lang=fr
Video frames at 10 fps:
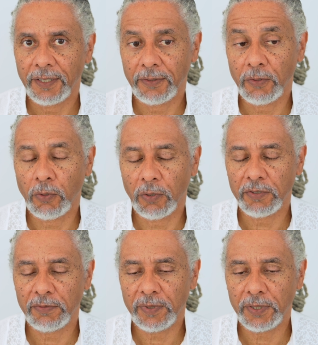euh,
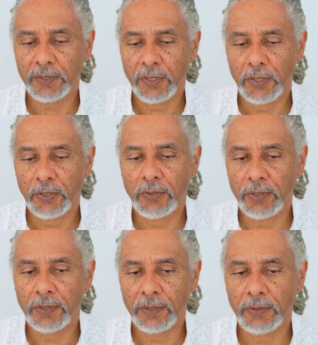heureusement,
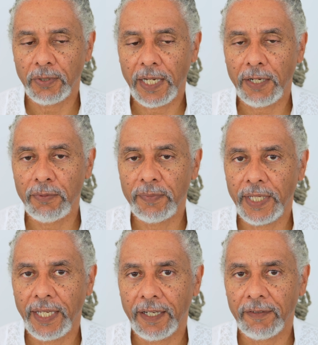de, la
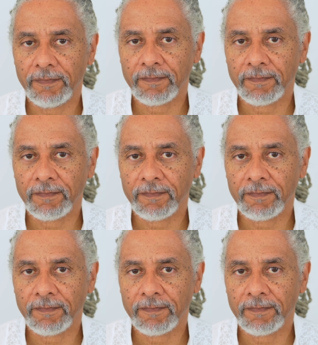lumière.